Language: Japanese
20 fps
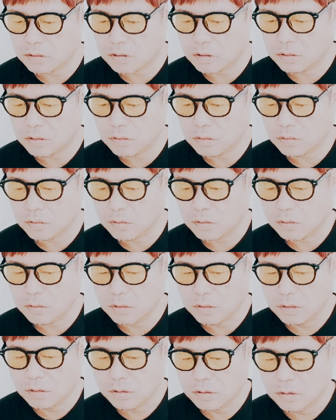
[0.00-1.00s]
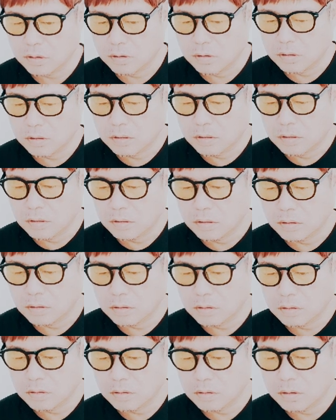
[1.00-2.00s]
さんの、う
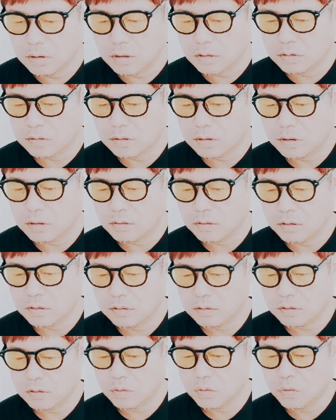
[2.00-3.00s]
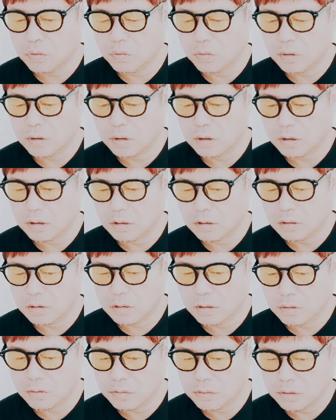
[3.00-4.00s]
ん、SNS が大荒れっ
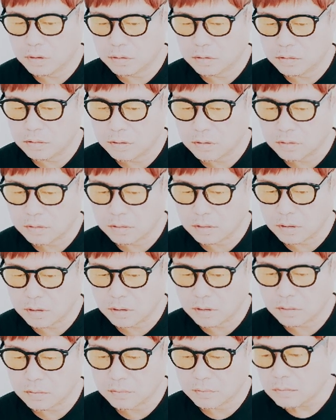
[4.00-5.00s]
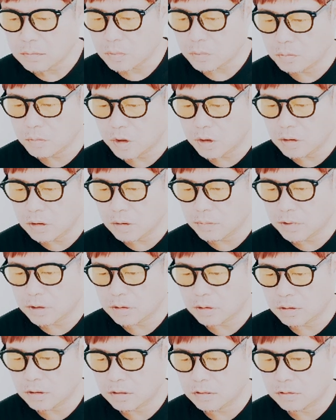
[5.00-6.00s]
ていうやつですね。前山
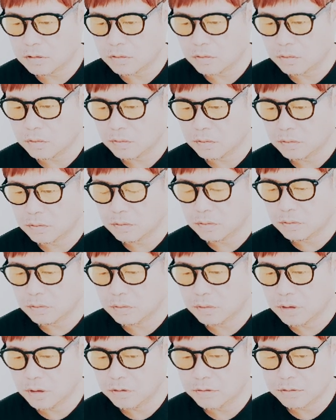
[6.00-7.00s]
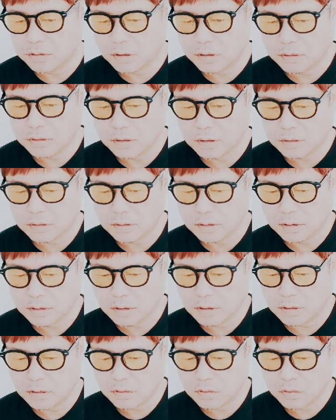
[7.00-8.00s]
武久の SNS
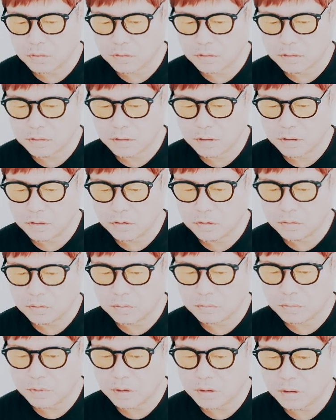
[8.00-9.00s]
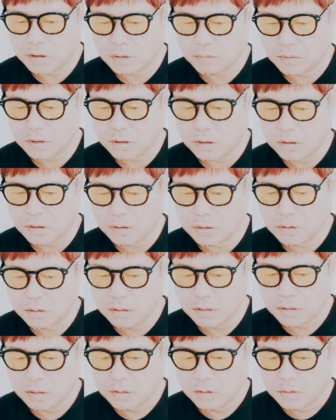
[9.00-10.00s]
が炎上している。前山
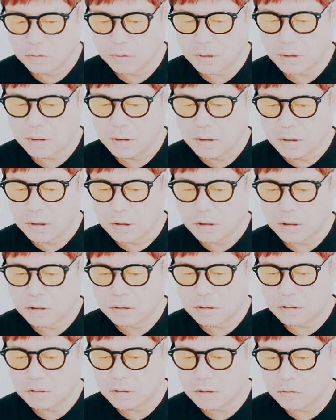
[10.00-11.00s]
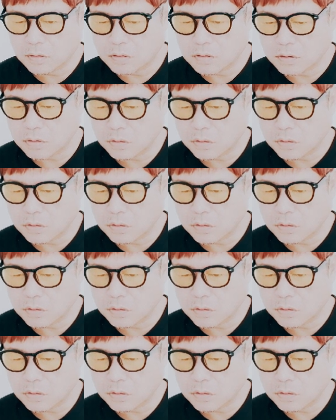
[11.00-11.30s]
は神田さんの